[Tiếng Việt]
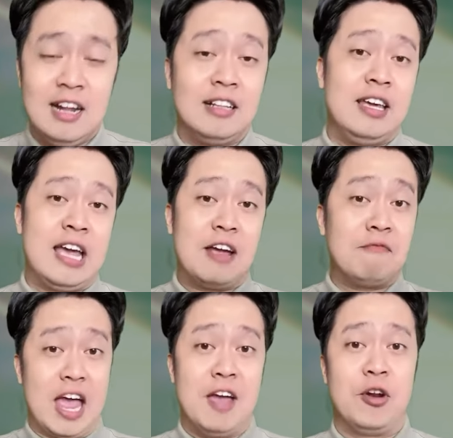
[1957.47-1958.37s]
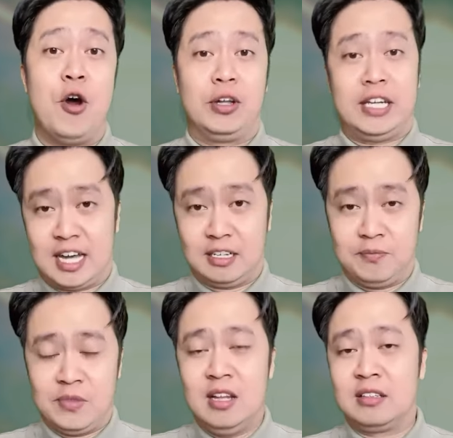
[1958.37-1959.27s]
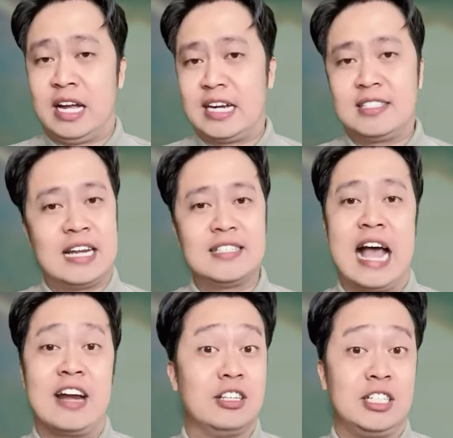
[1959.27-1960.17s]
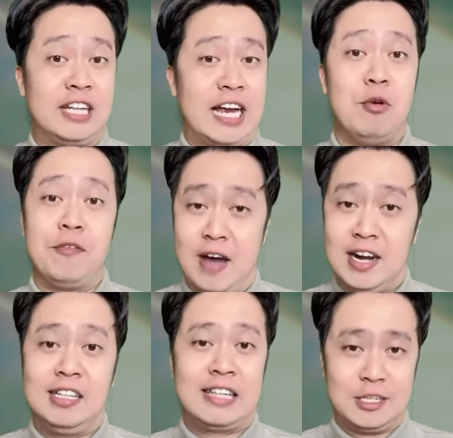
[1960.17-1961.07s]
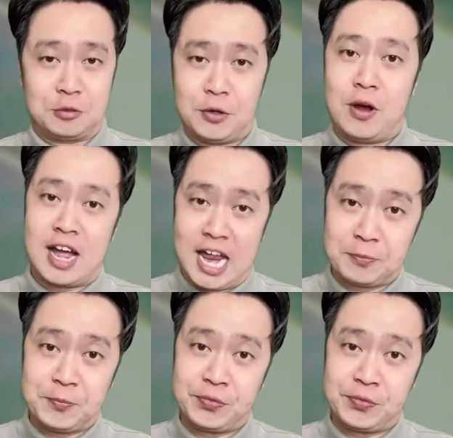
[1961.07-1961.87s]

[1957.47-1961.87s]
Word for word: thì hãy về với đội của thầy Nhật Thầy Nhật sẵn sàng được trở thành một phần thanh xuân của các em.